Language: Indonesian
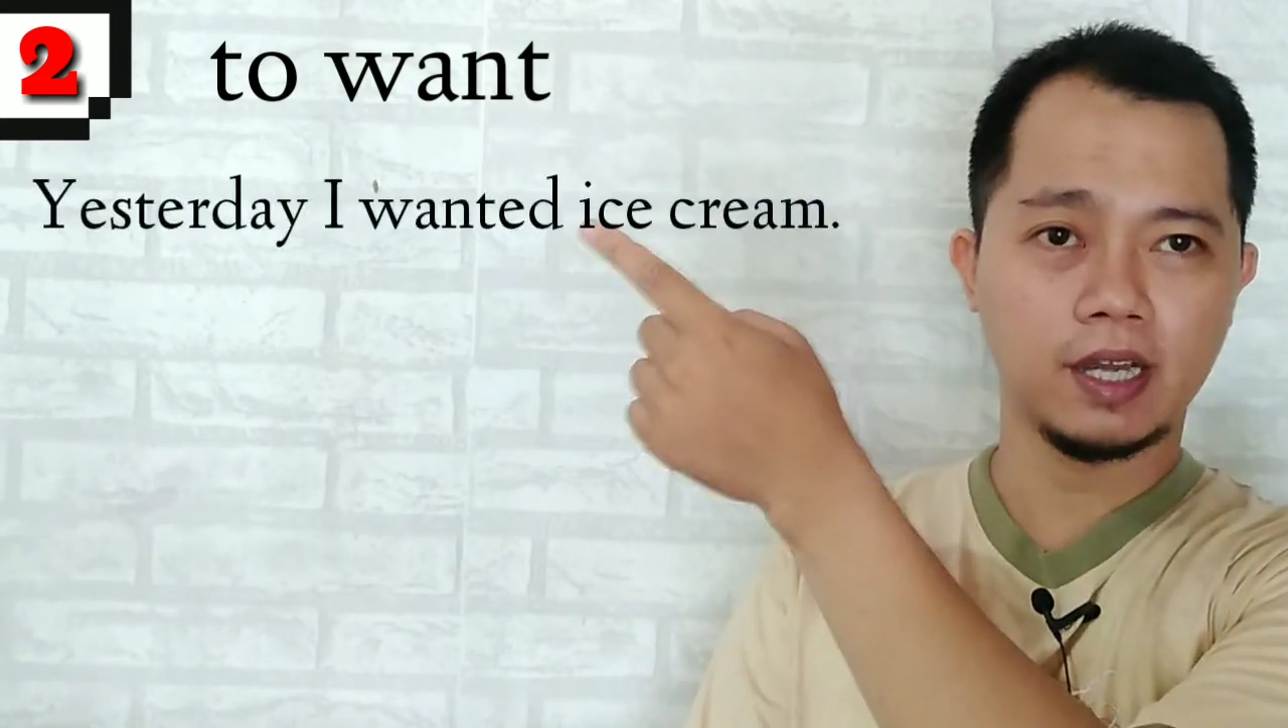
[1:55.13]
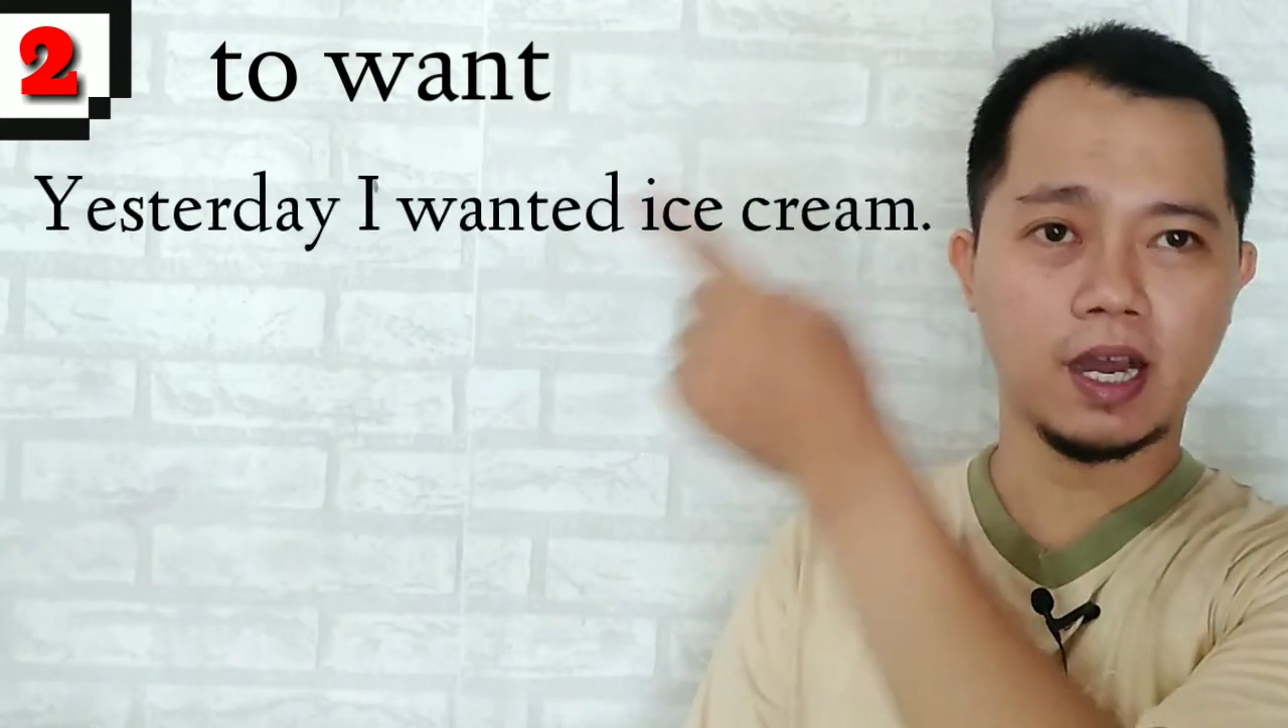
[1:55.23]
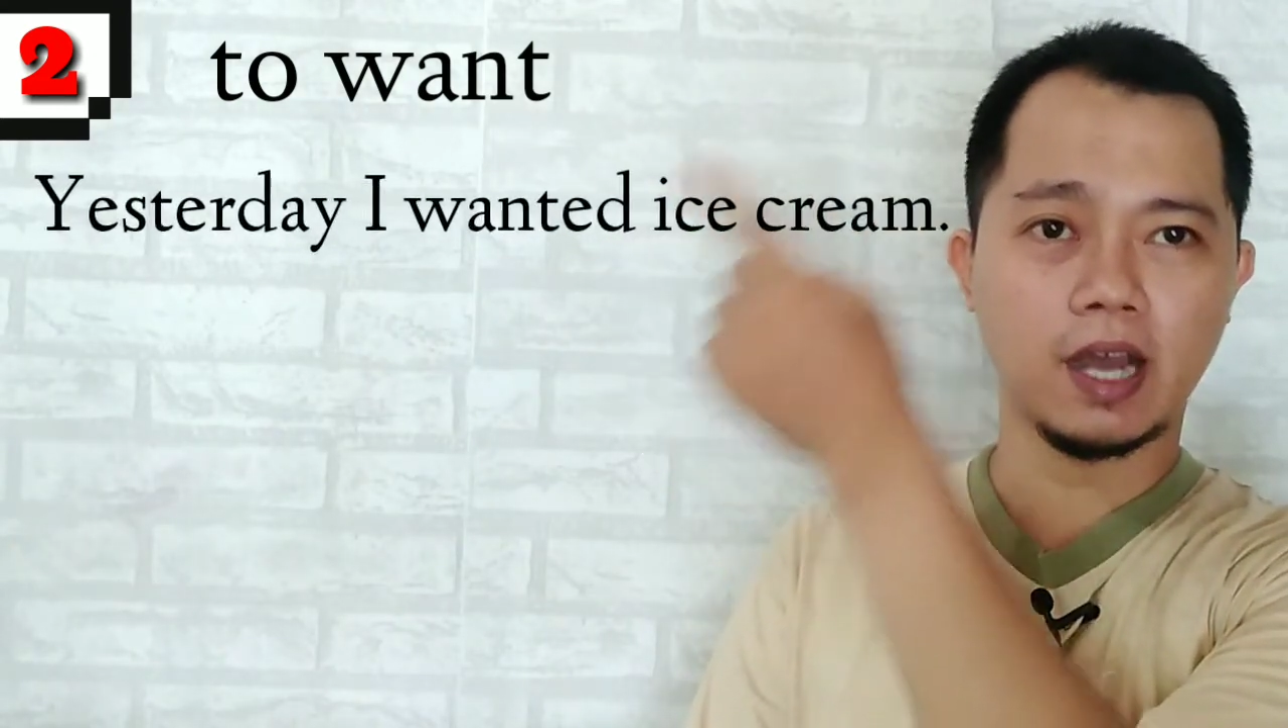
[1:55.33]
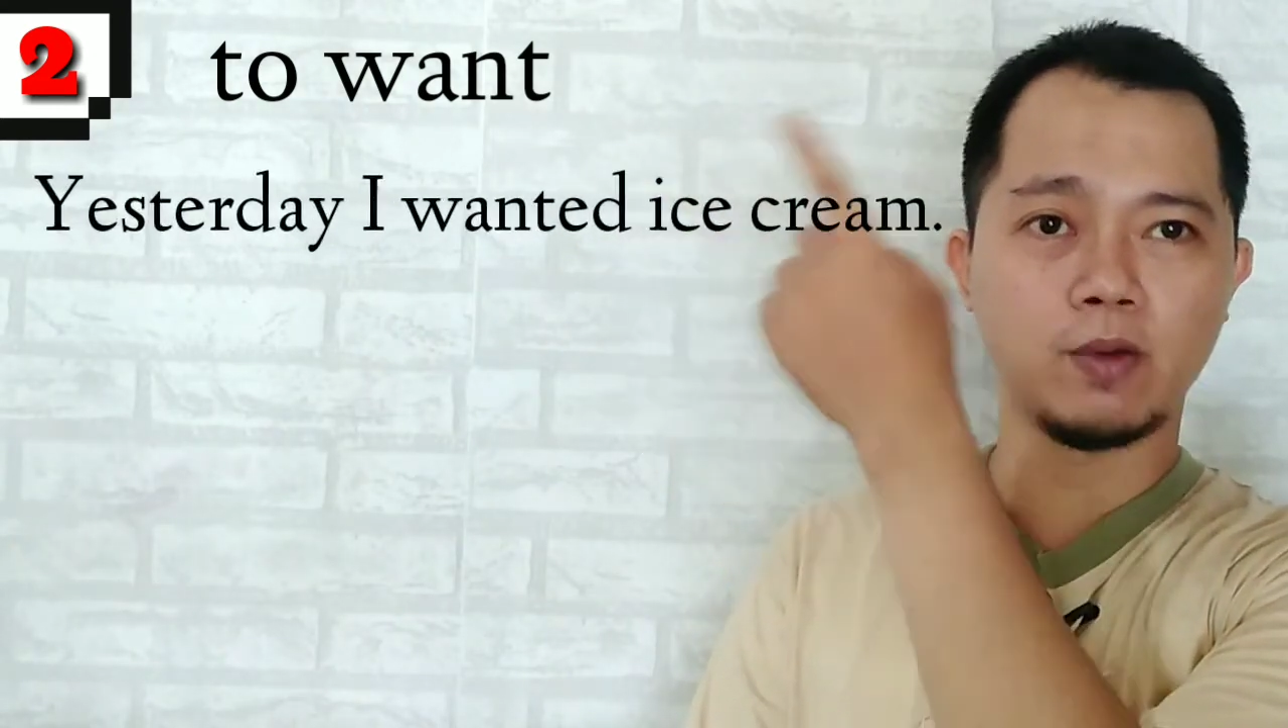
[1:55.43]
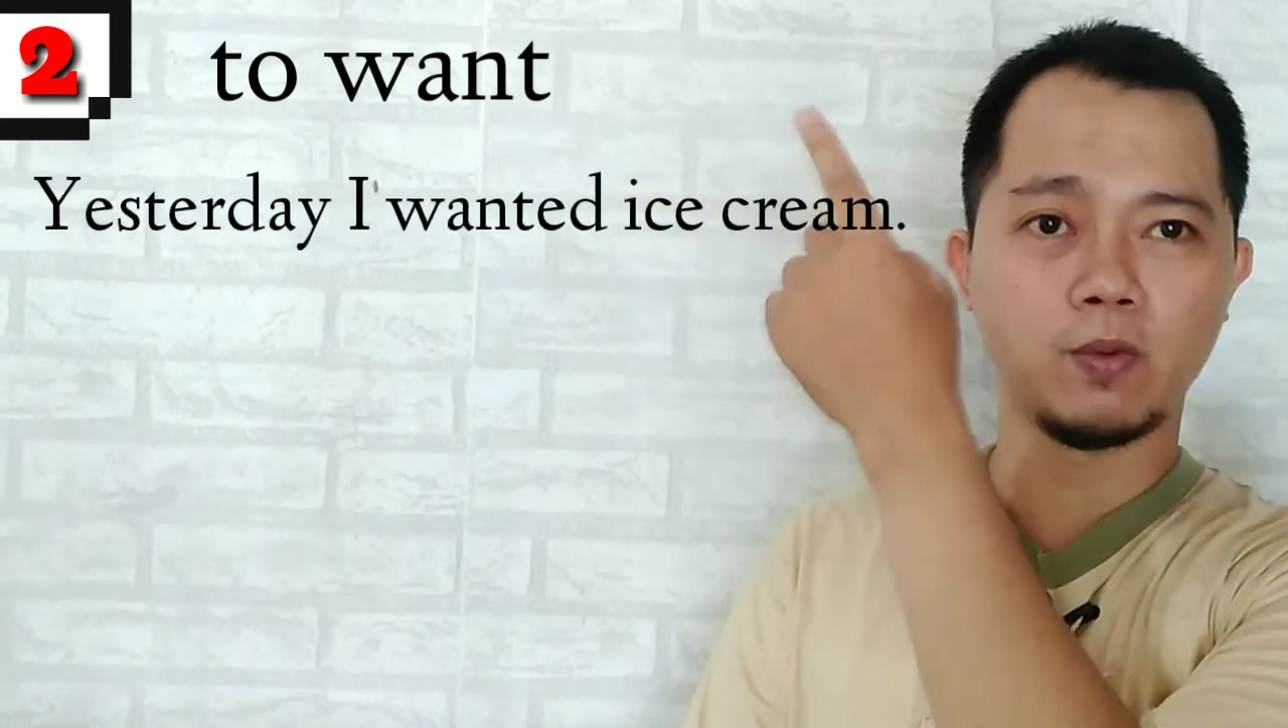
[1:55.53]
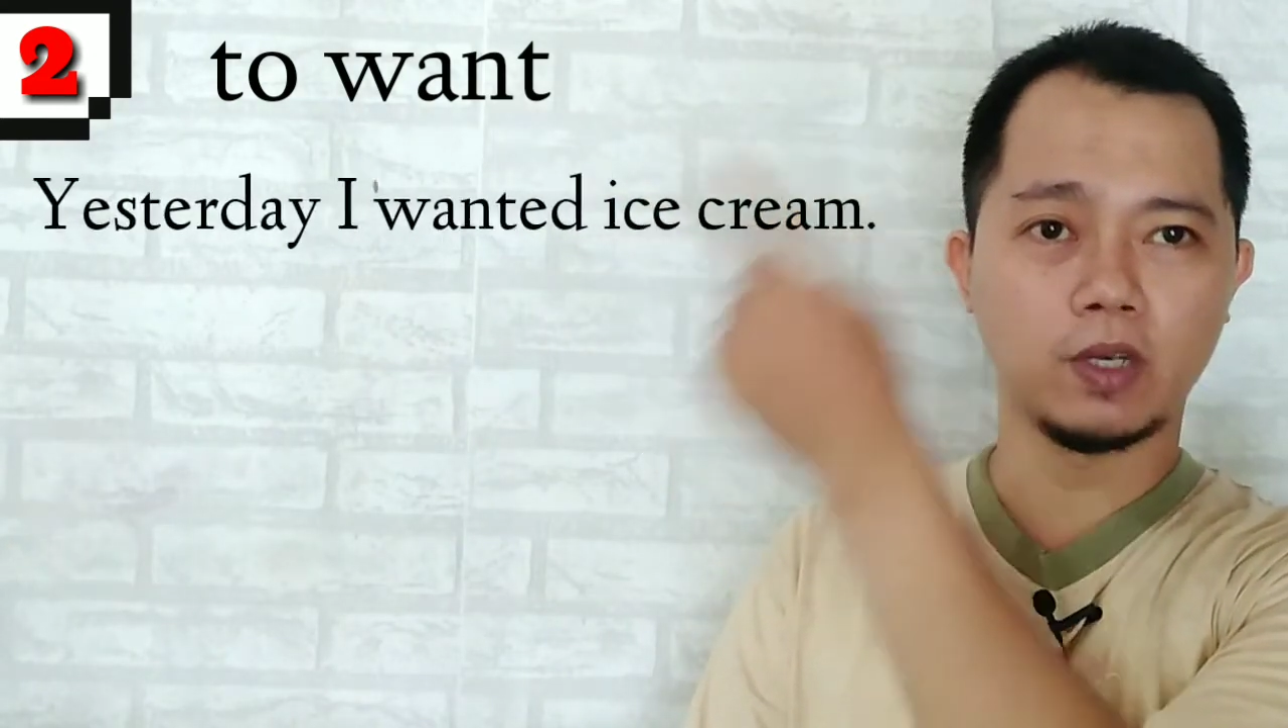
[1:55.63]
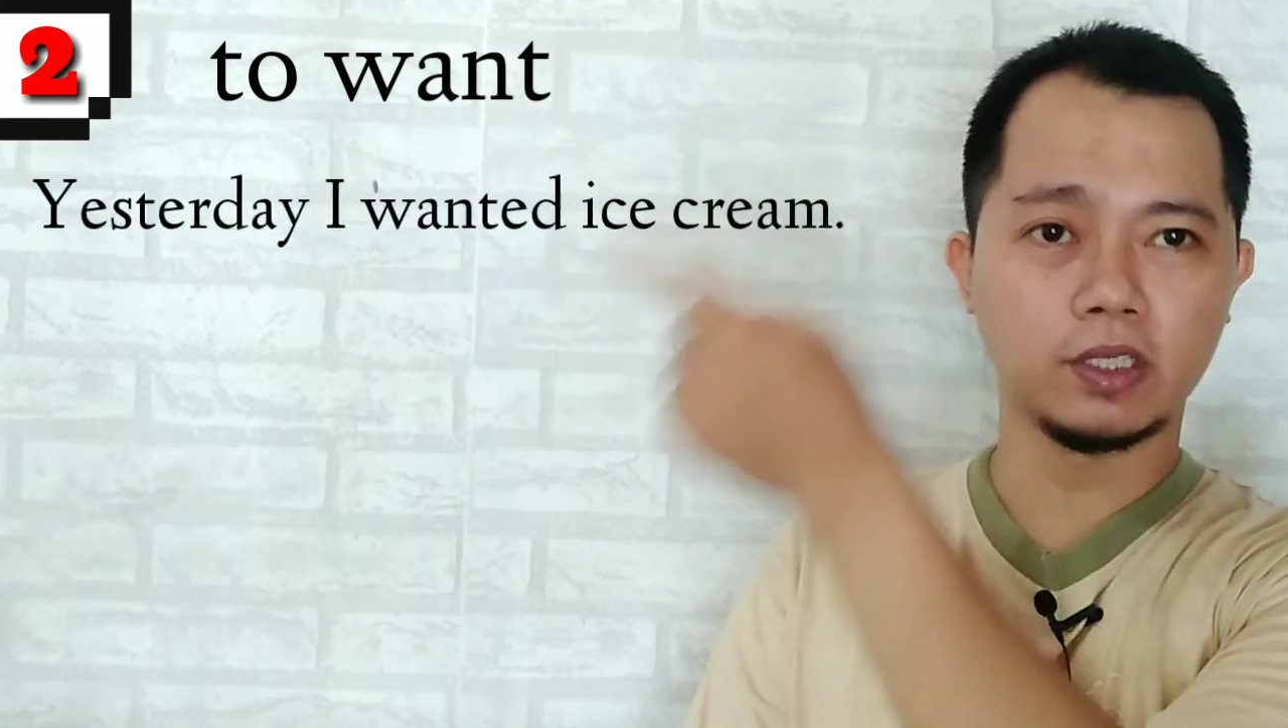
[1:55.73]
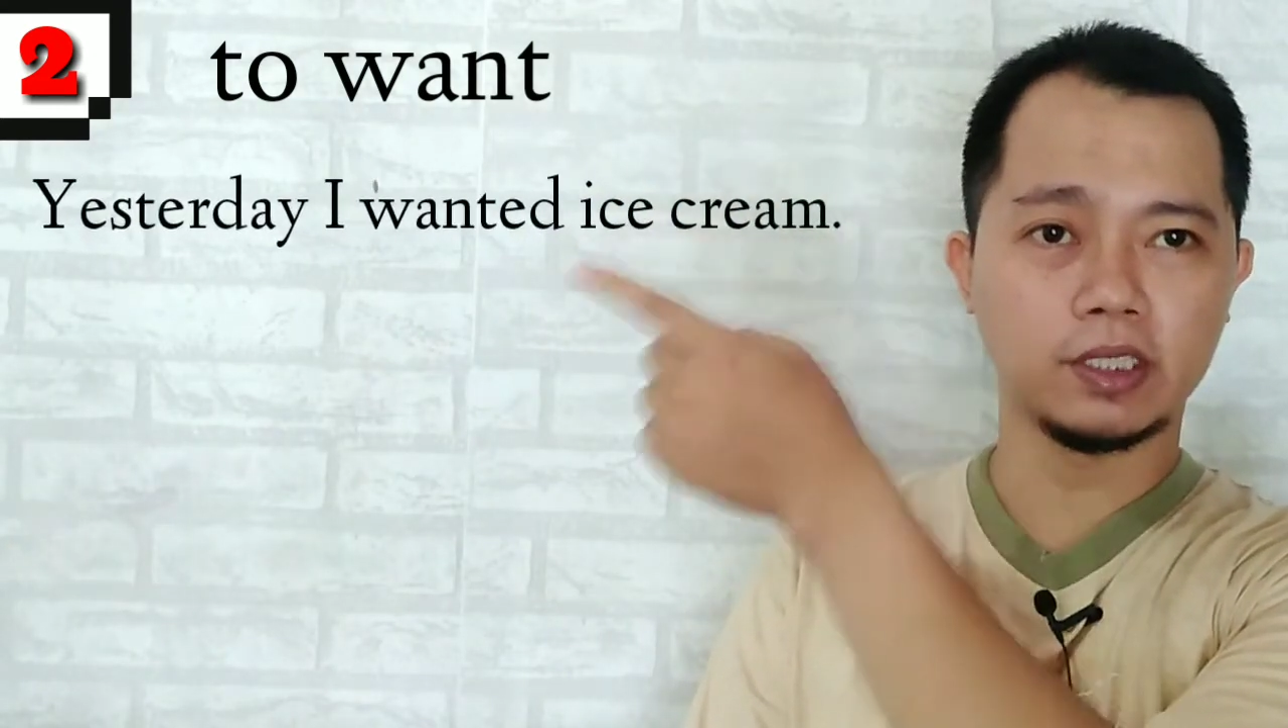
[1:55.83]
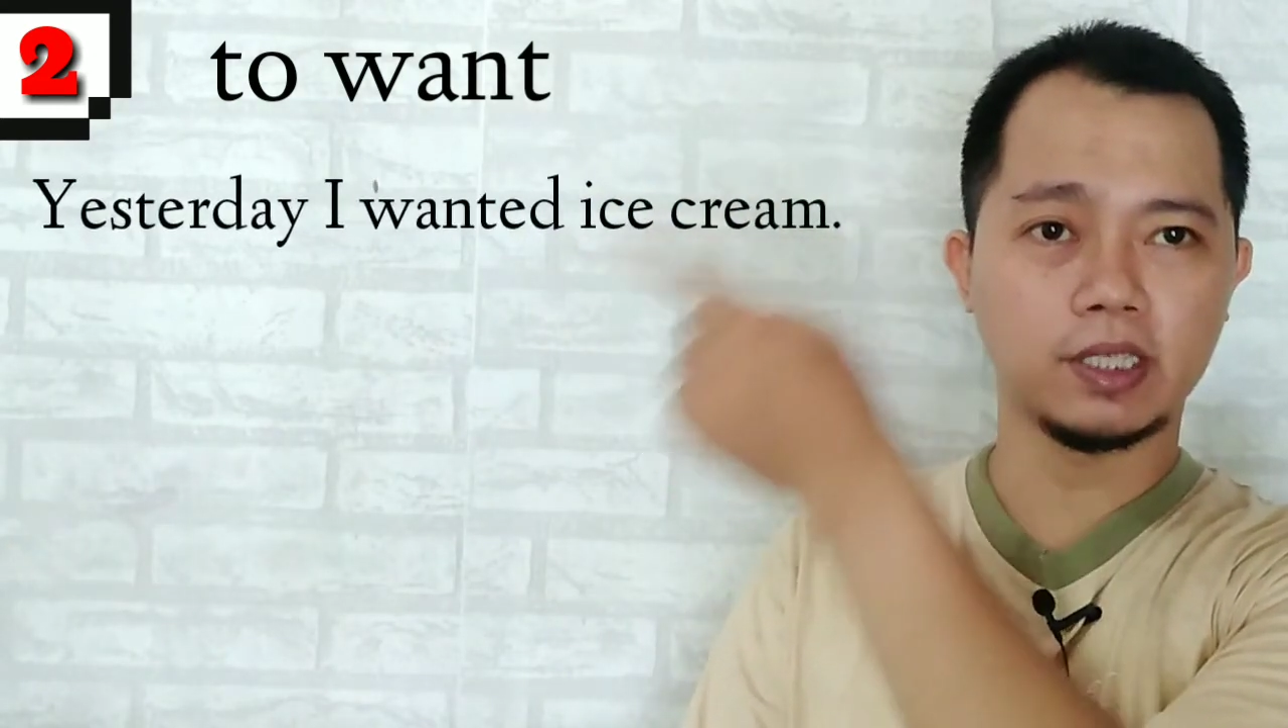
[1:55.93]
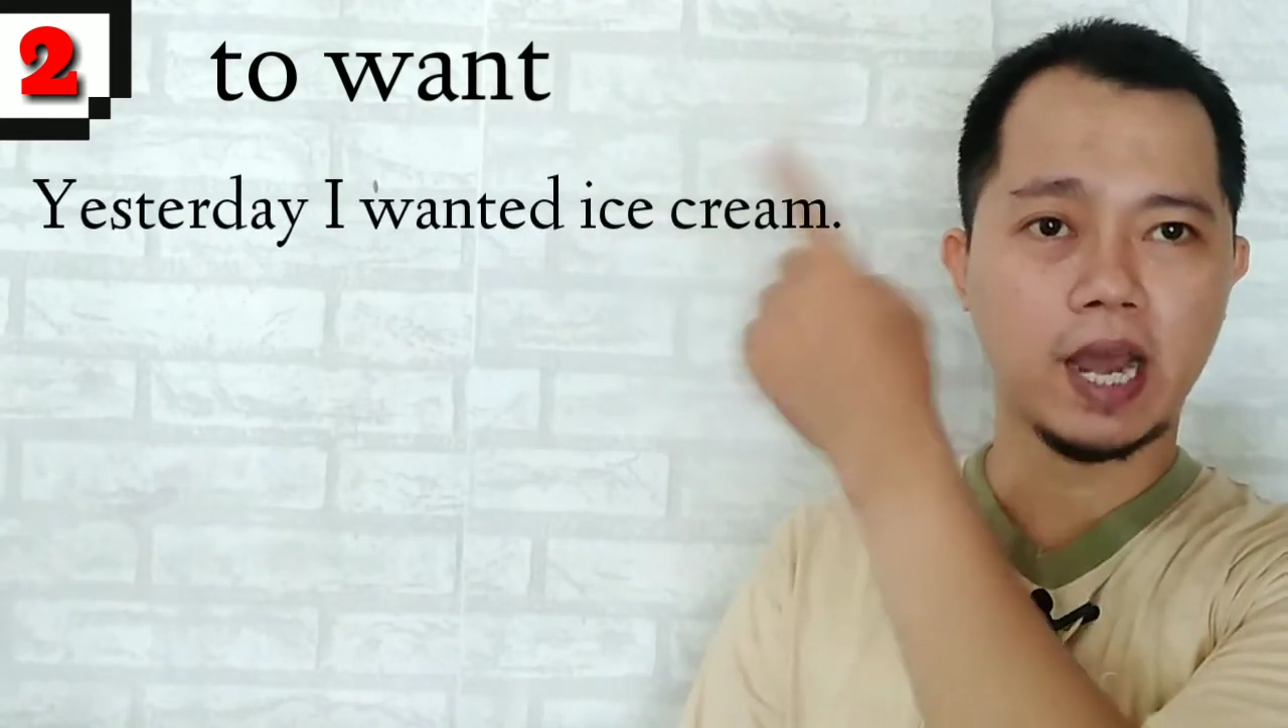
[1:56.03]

I wanted